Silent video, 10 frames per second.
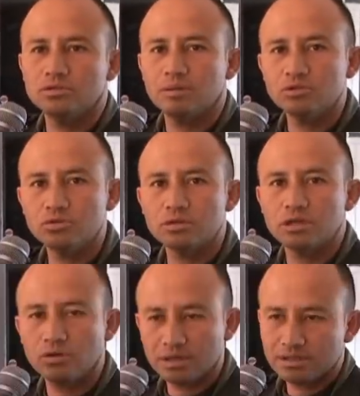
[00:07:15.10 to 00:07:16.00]
estamos
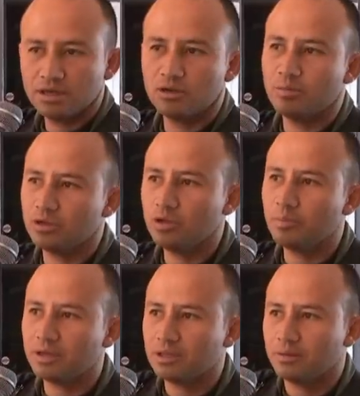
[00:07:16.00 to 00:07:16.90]
contando gracias al Comando de
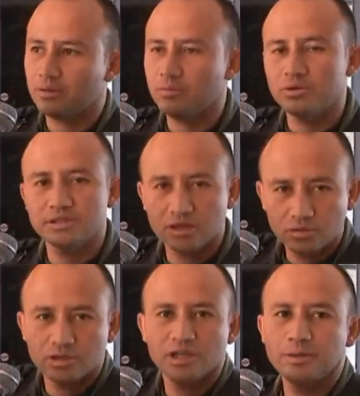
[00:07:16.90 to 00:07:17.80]
Departamento de Policía
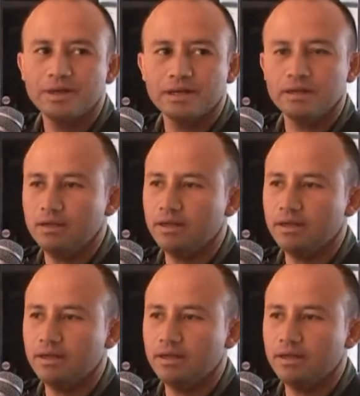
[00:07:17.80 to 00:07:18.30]
Cundinamarca. Dinamarca.